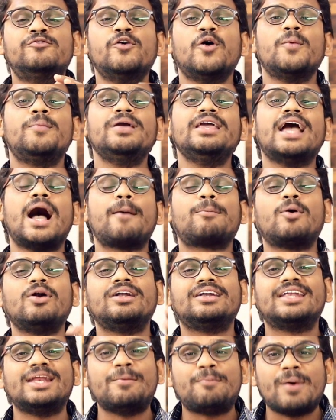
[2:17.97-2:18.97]
वो भी आपको
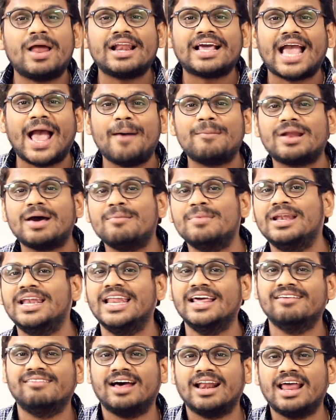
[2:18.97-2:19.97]
ट्रिपल कैमरा
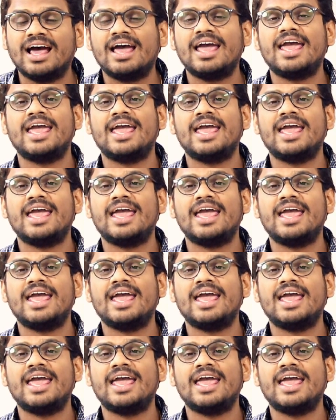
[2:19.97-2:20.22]
मिलने वाला